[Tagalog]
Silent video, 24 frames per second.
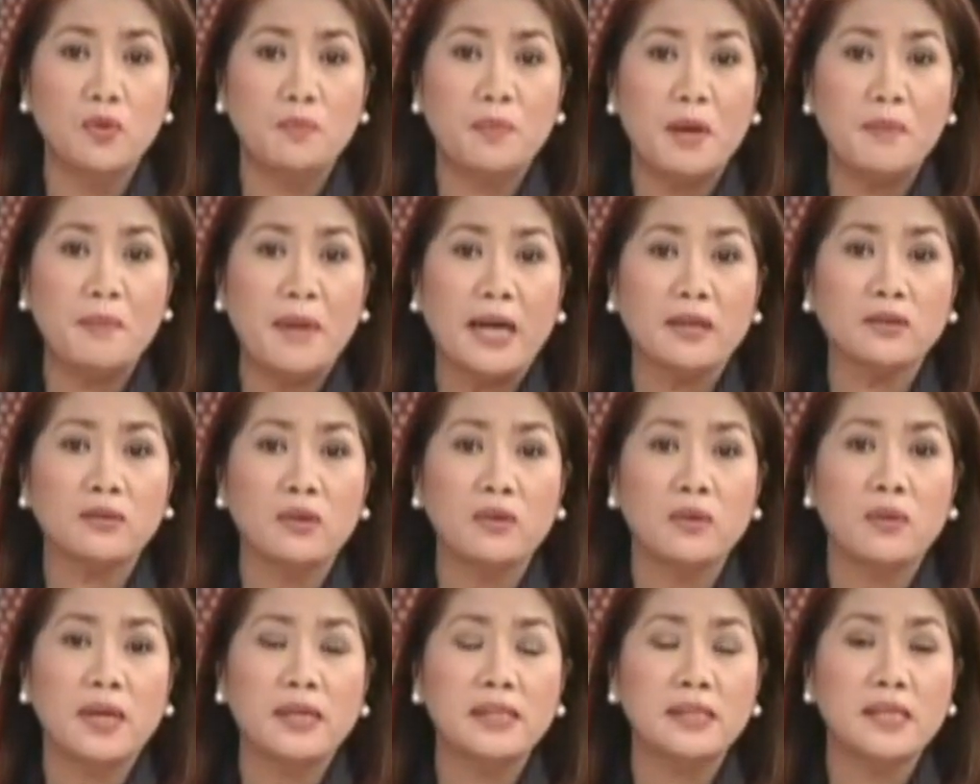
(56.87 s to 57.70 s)
upang
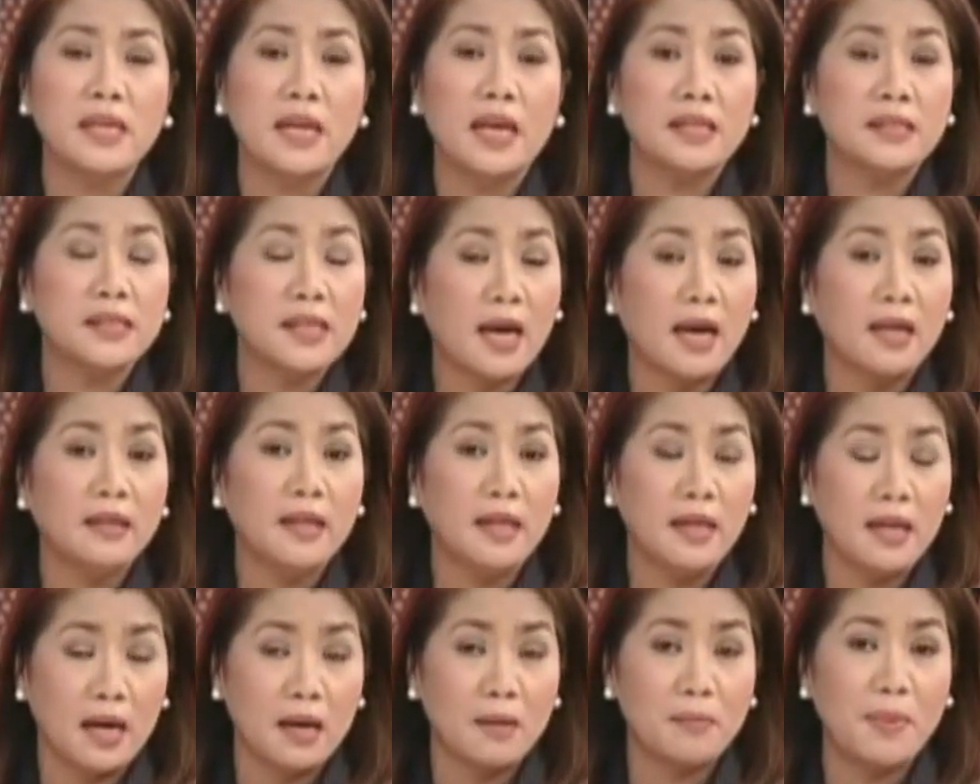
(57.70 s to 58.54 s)
matulungan sila sa
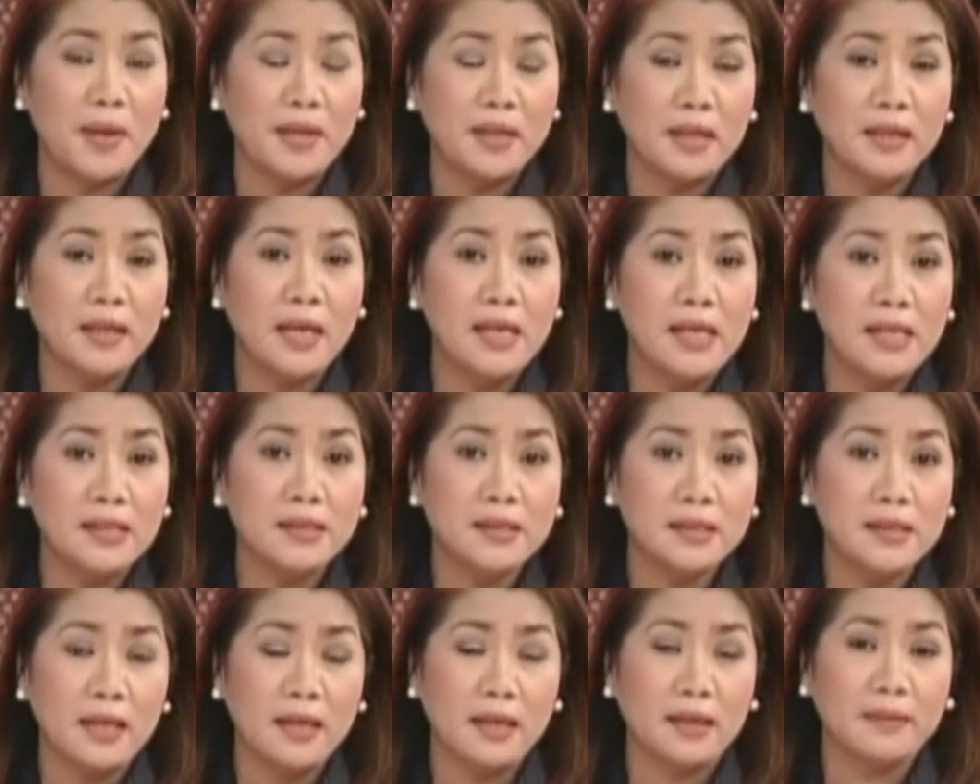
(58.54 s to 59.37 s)
kanilang
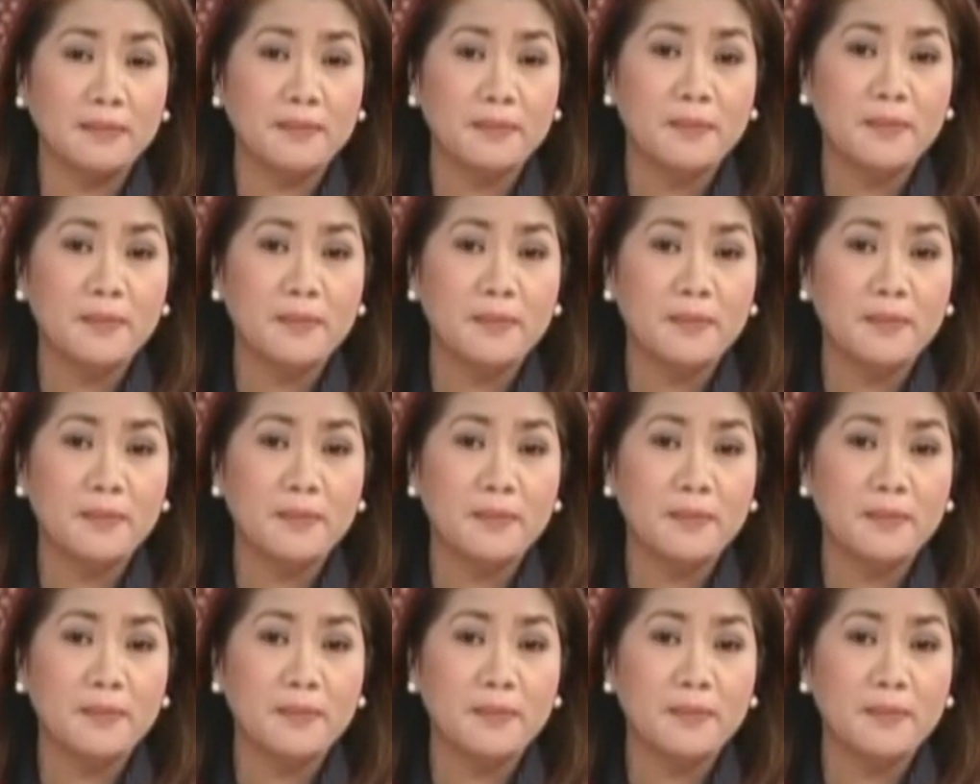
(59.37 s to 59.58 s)
pananaliksik?